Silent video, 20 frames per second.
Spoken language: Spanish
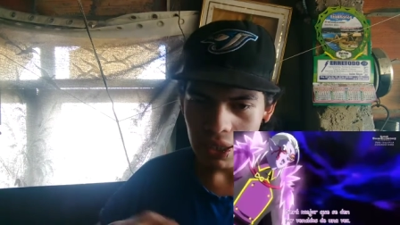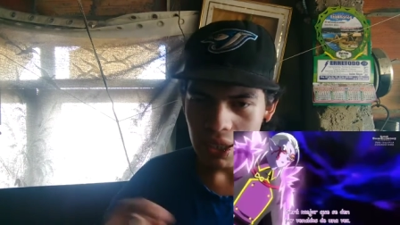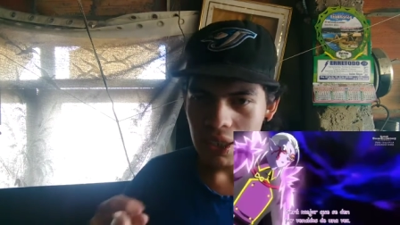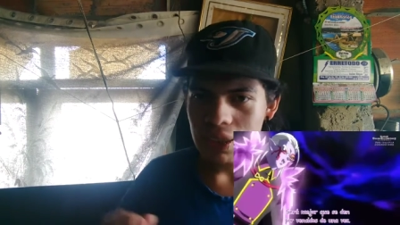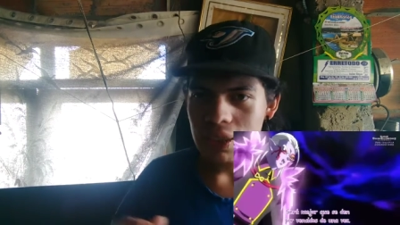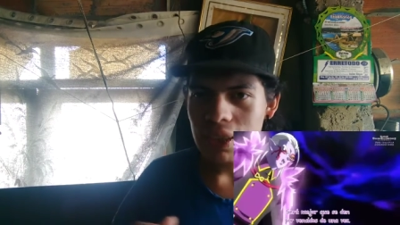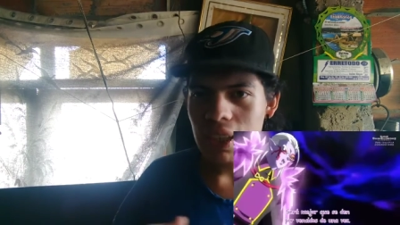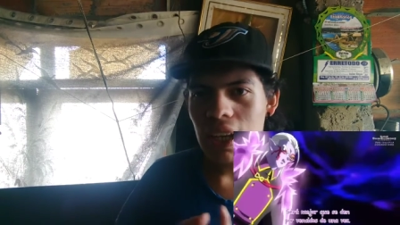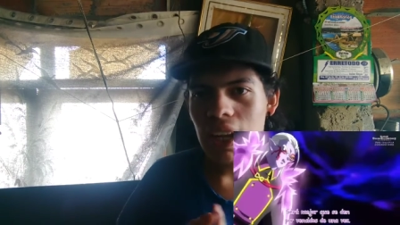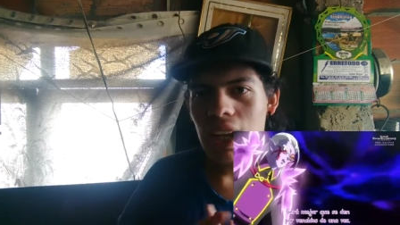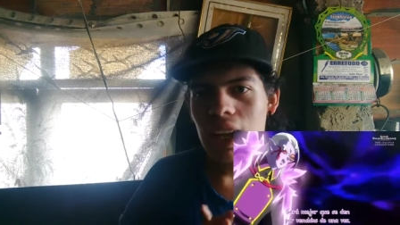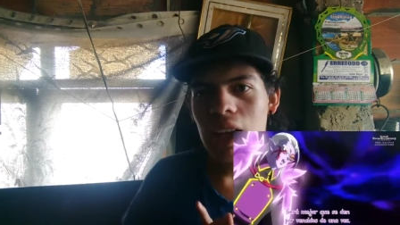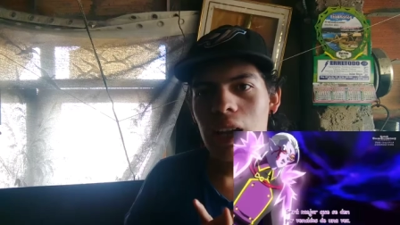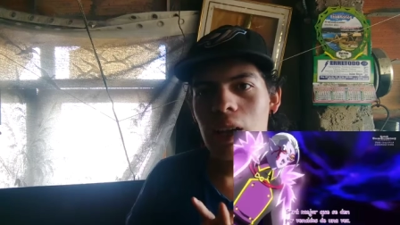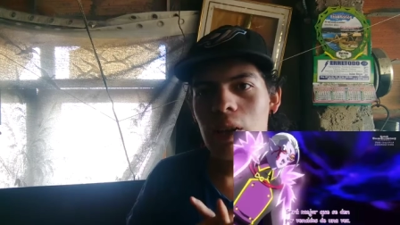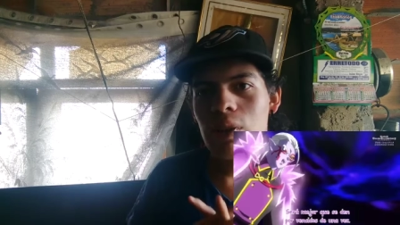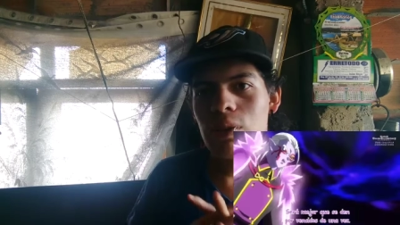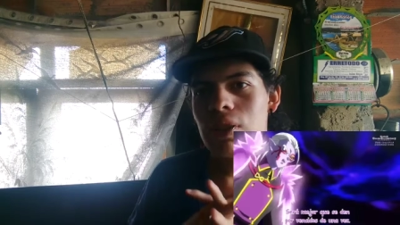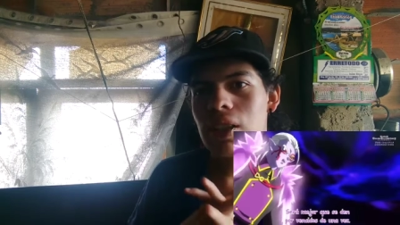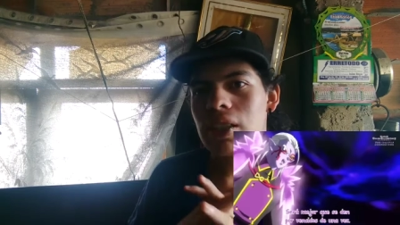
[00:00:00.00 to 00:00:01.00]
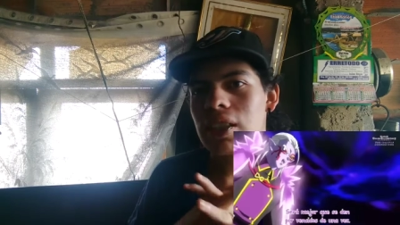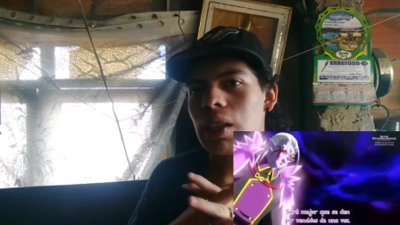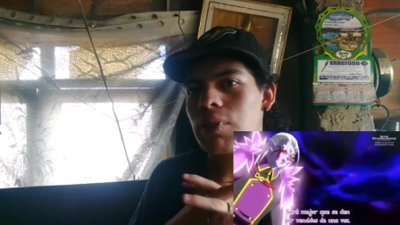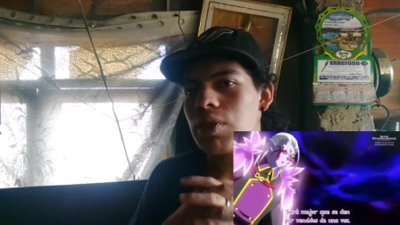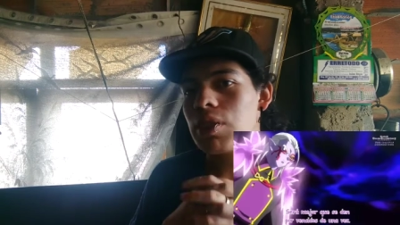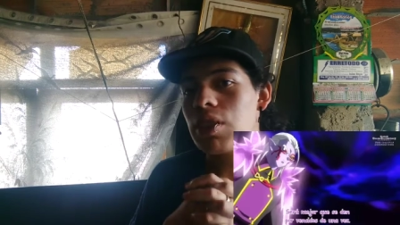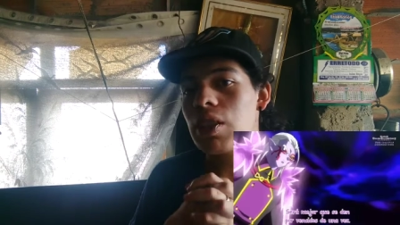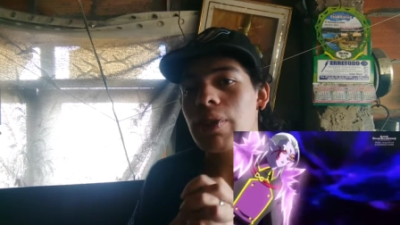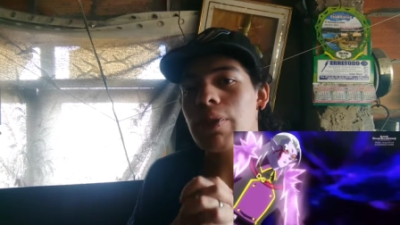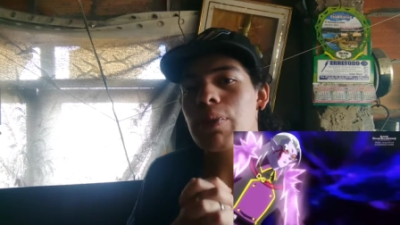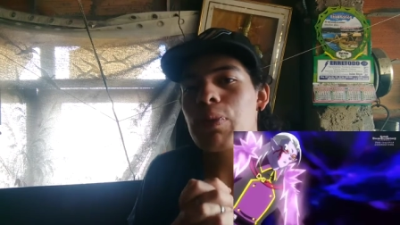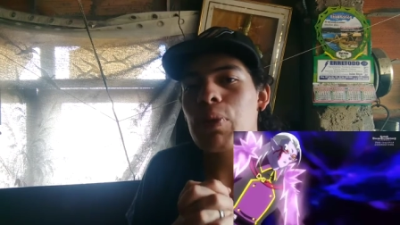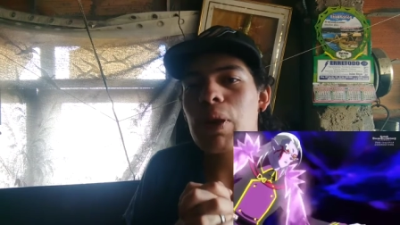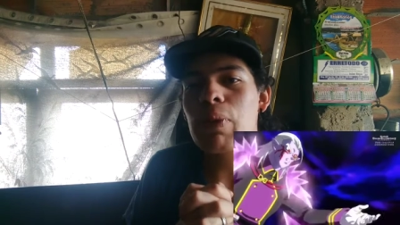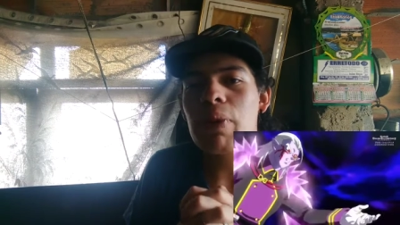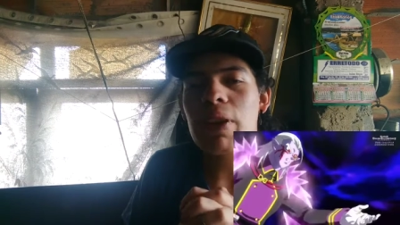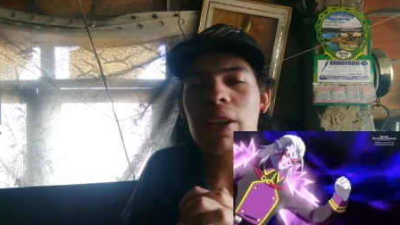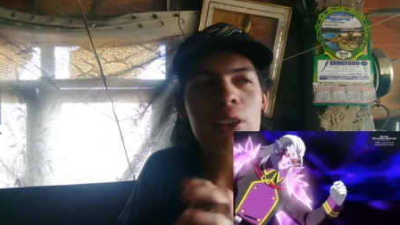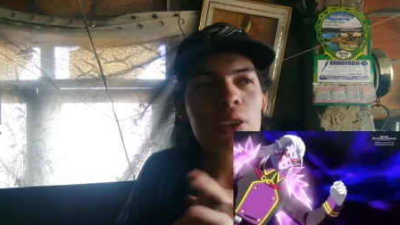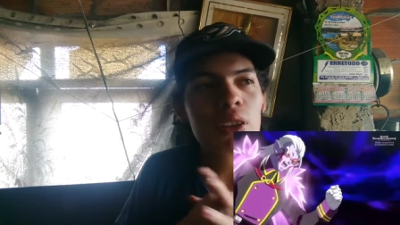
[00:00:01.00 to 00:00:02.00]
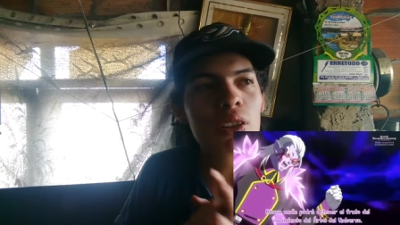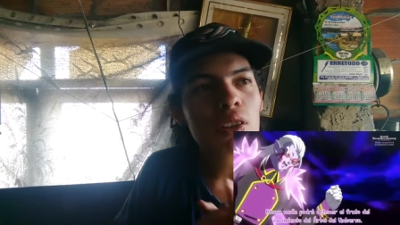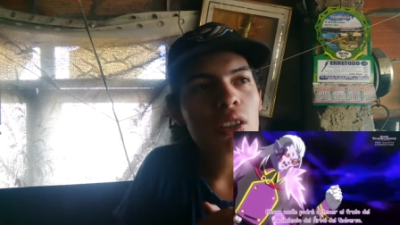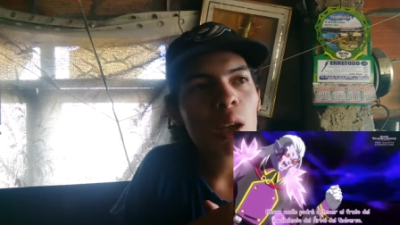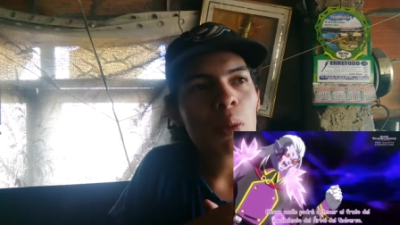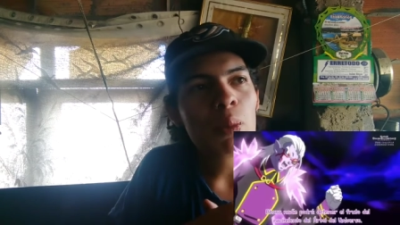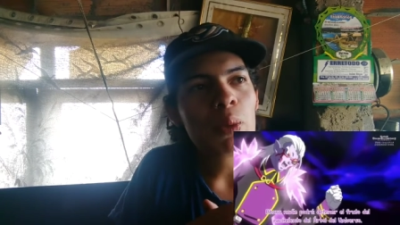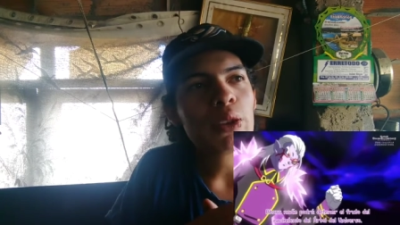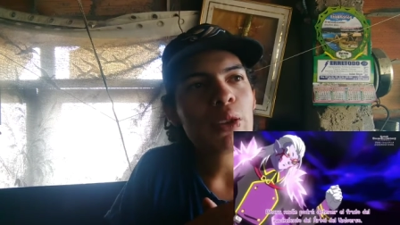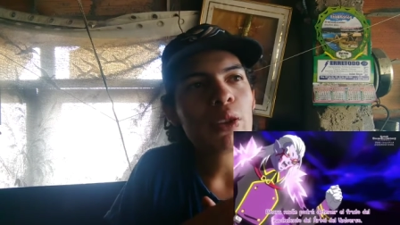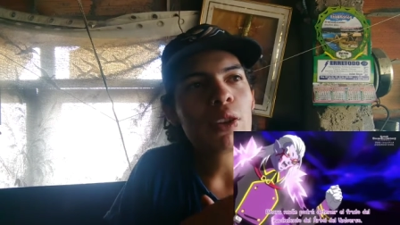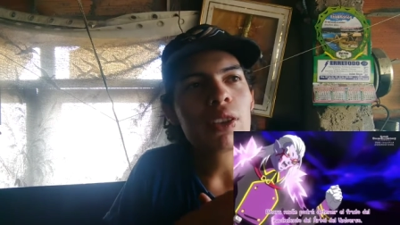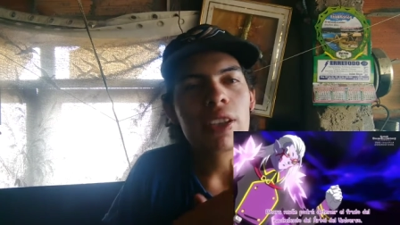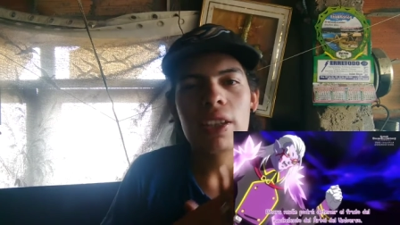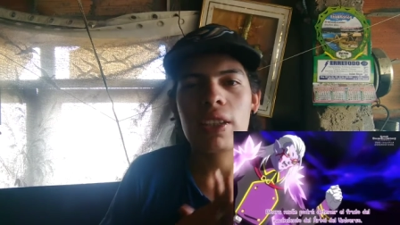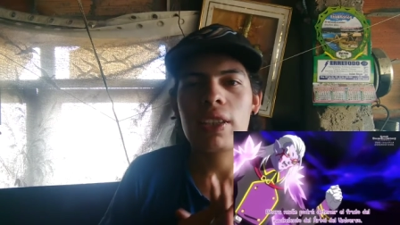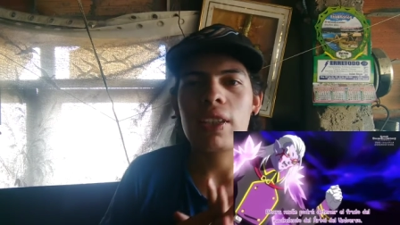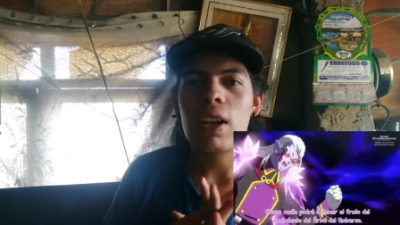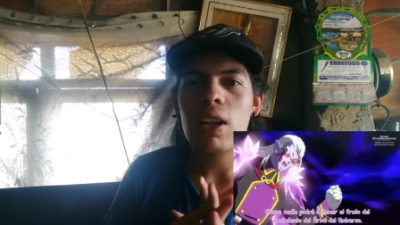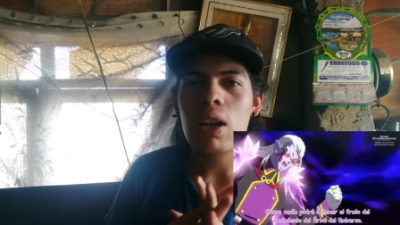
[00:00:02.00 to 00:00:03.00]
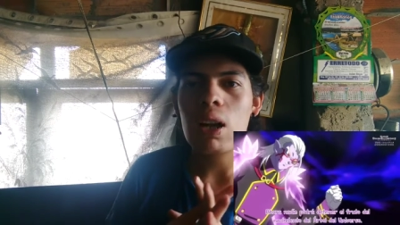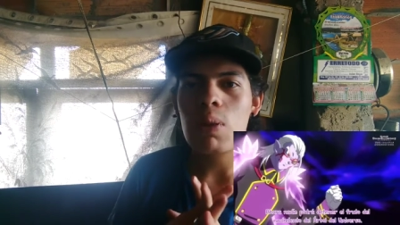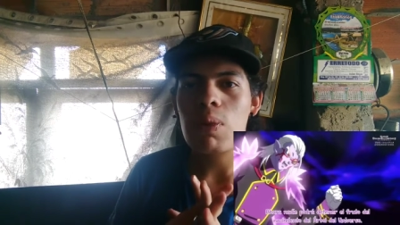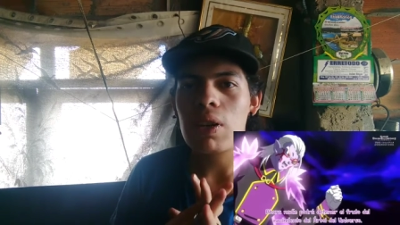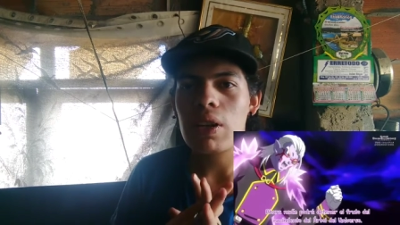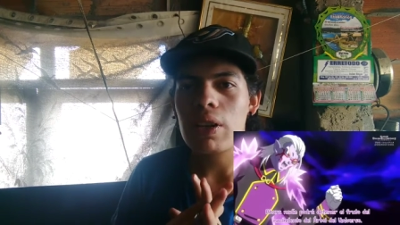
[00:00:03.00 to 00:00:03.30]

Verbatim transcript: estará una descripción donde pueden ver todos los capítulos de Dragon Ball